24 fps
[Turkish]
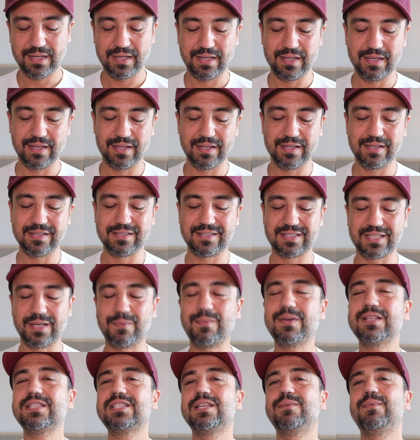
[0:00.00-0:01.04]
Ee,
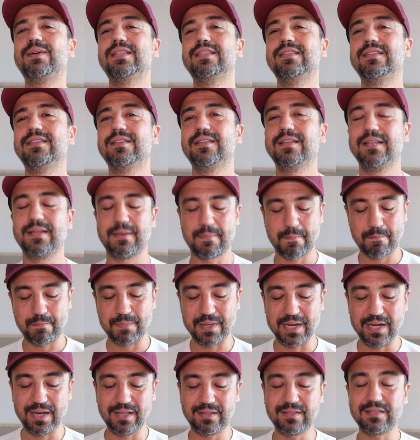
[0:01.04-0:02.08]
zaman zaman
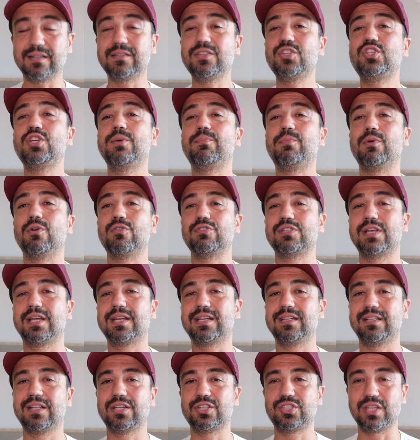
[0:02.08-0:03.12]
birlikte adış yapıyoruz
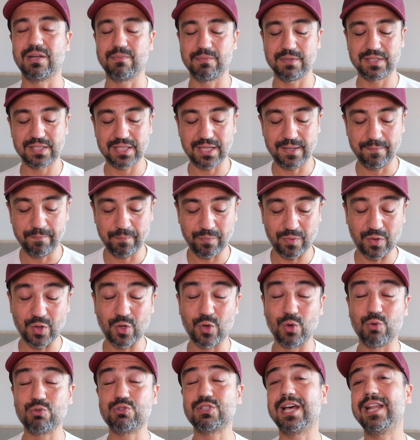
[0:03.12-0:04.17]
arkadaşlarımızla.
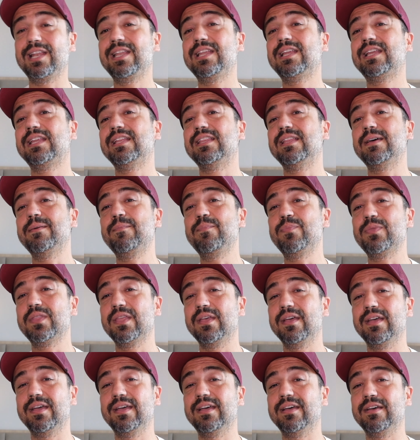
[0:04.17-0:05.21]
Özellikle de
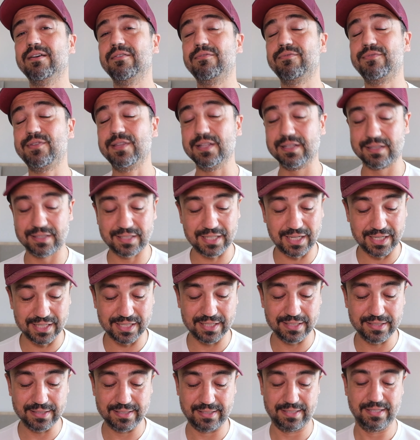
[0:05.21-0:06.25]
e, Field
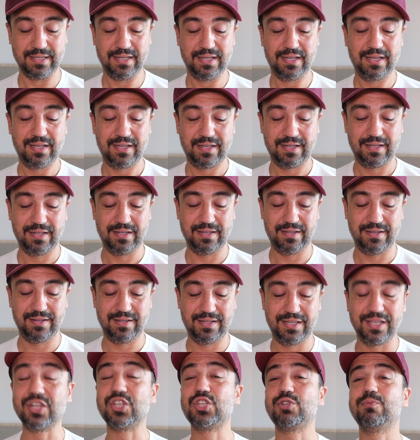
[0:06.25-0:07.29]
Target e,
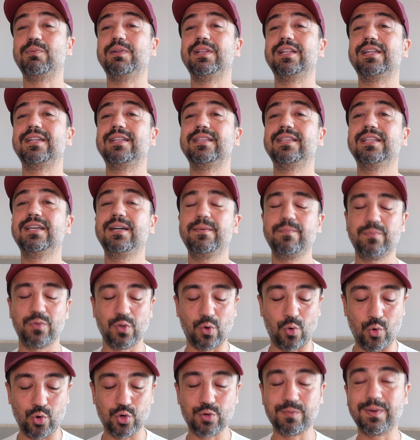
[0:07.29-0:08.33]
yarışmalarında
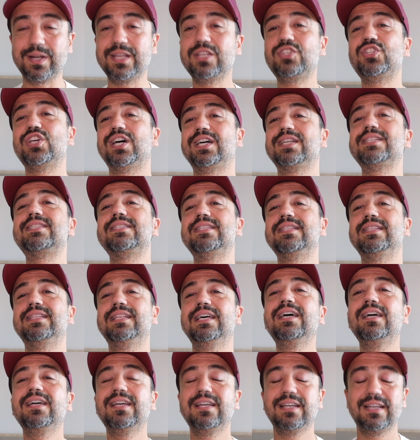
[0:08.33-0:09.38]
orman
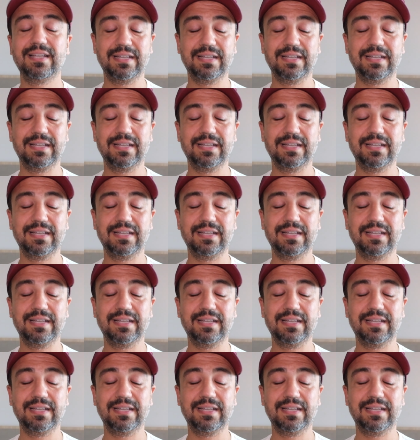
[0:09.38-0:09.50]
içerisinde